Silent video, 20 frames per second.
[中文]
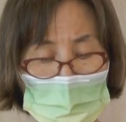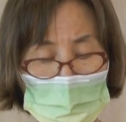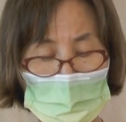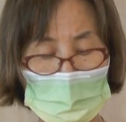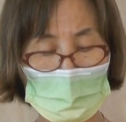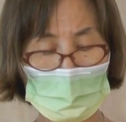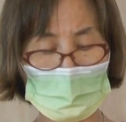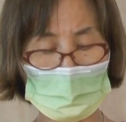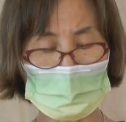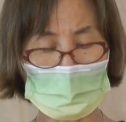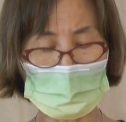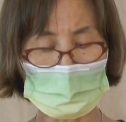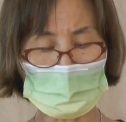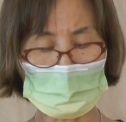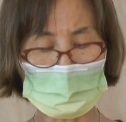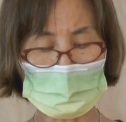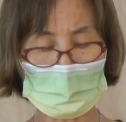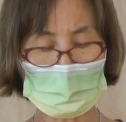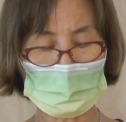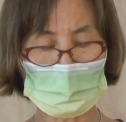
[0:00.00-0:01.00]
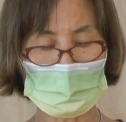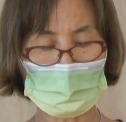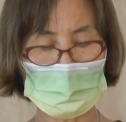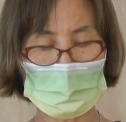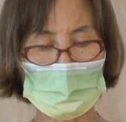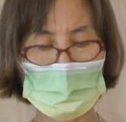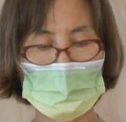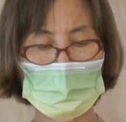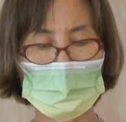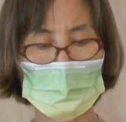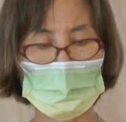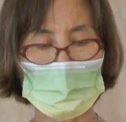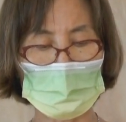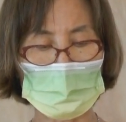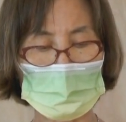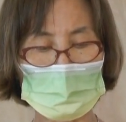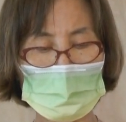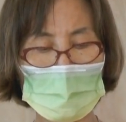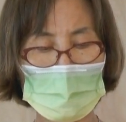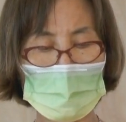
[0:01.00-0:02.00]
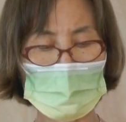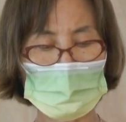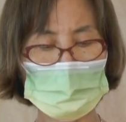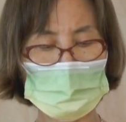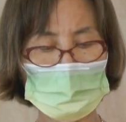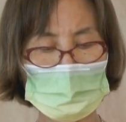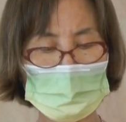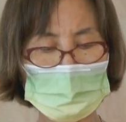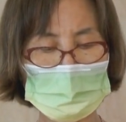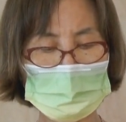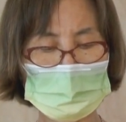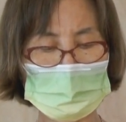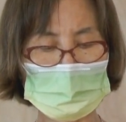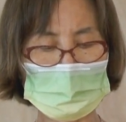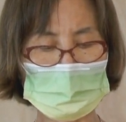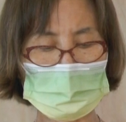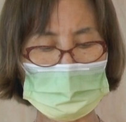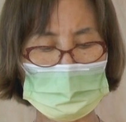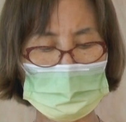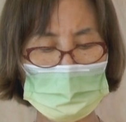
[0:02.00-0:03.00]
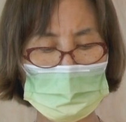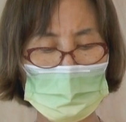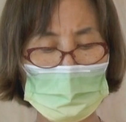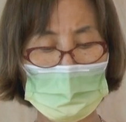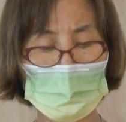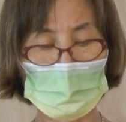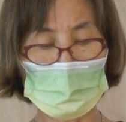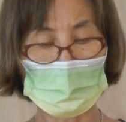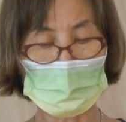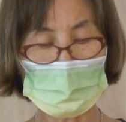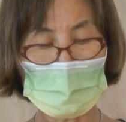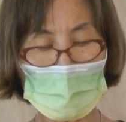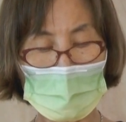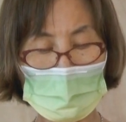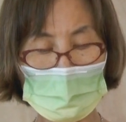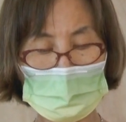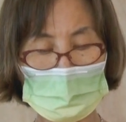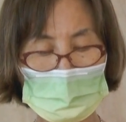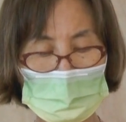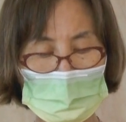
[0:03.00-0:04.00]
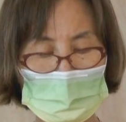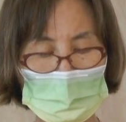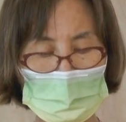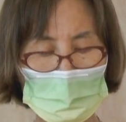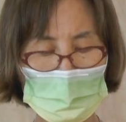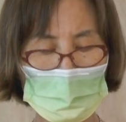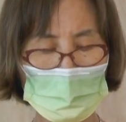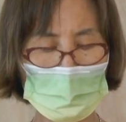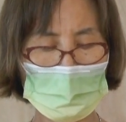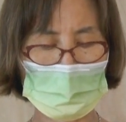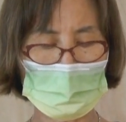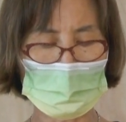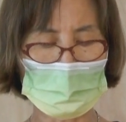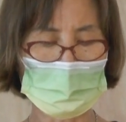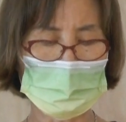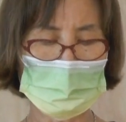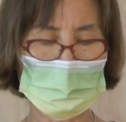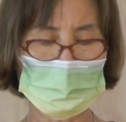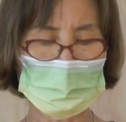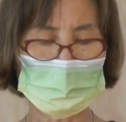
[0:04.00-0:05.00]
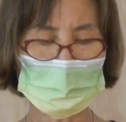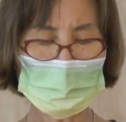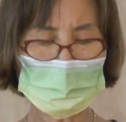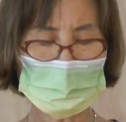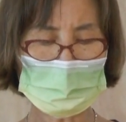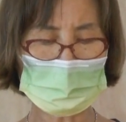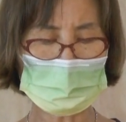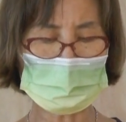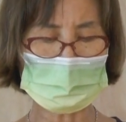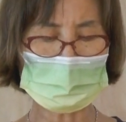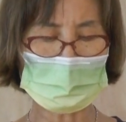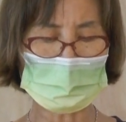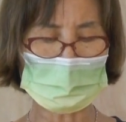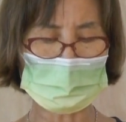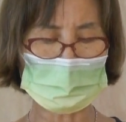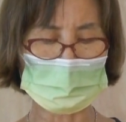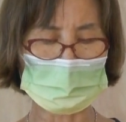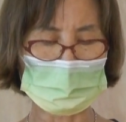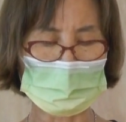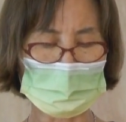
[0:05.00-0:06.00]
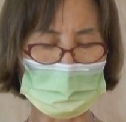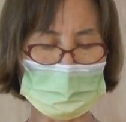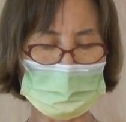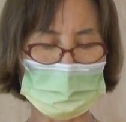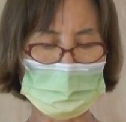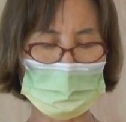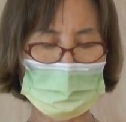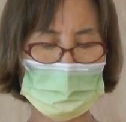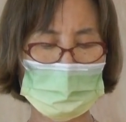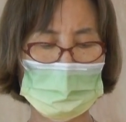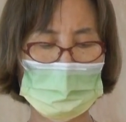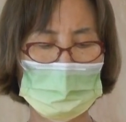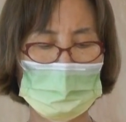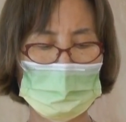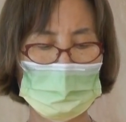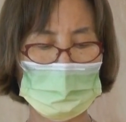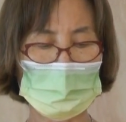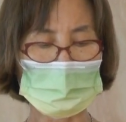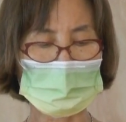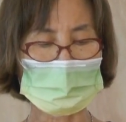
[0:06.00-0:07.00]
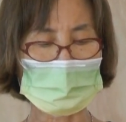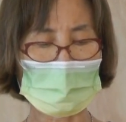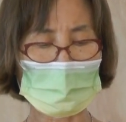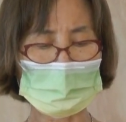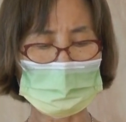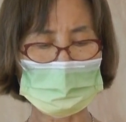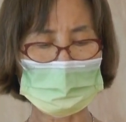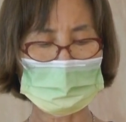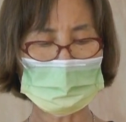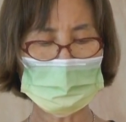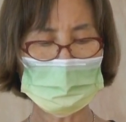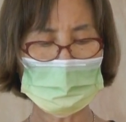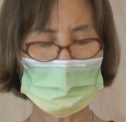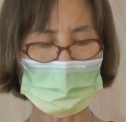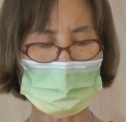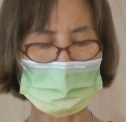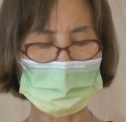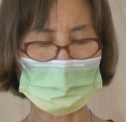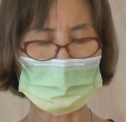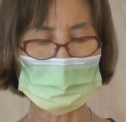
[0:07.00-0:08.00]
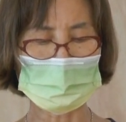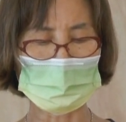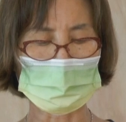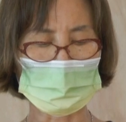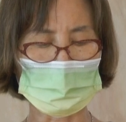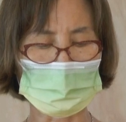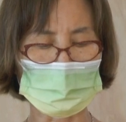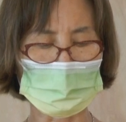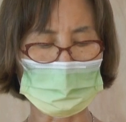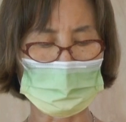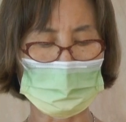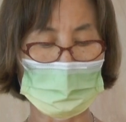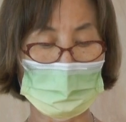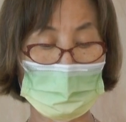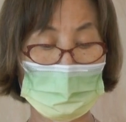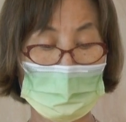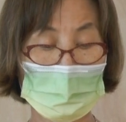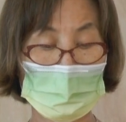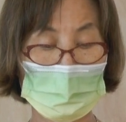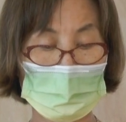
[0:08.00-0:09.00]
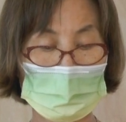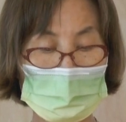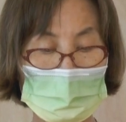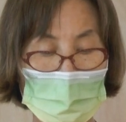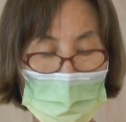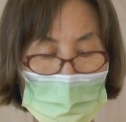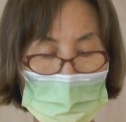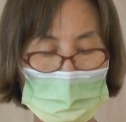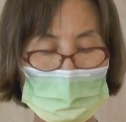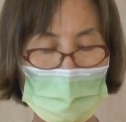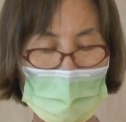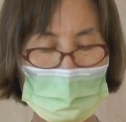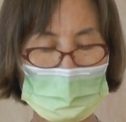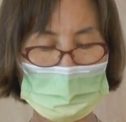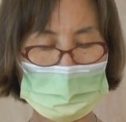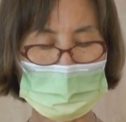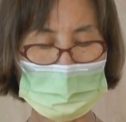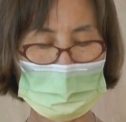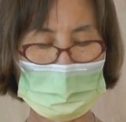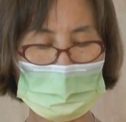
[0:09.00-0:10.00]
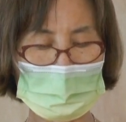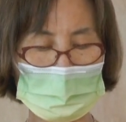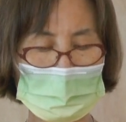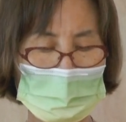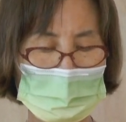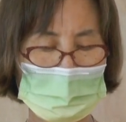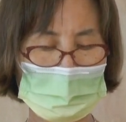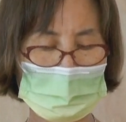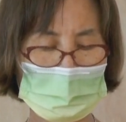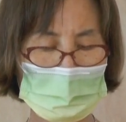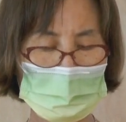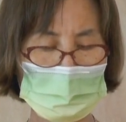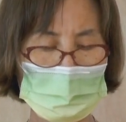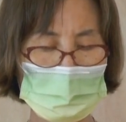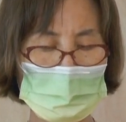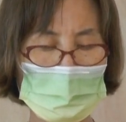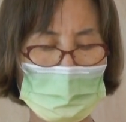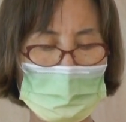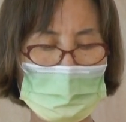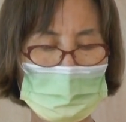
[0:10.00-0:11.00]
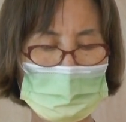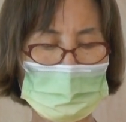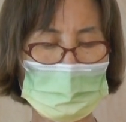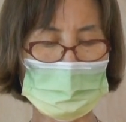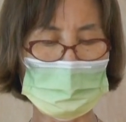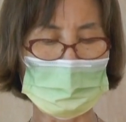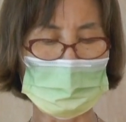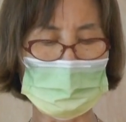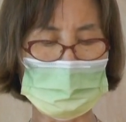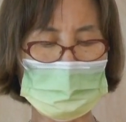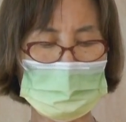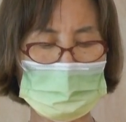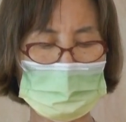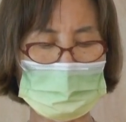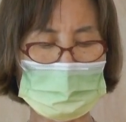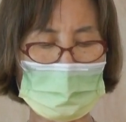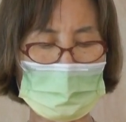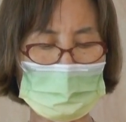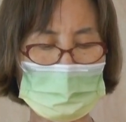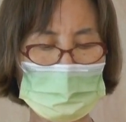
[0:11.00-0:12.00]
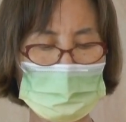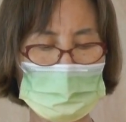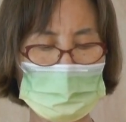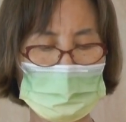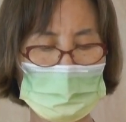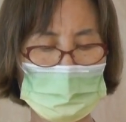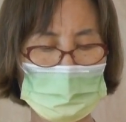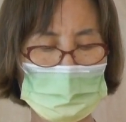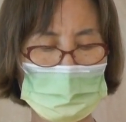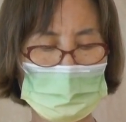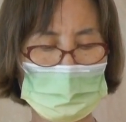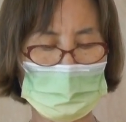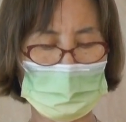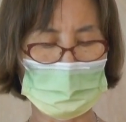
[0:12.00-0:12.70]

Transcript: 仇人说：“我要追击，我要擒获，分得战利品，我才心满意足。我要拔剑，亲手把他们宰除。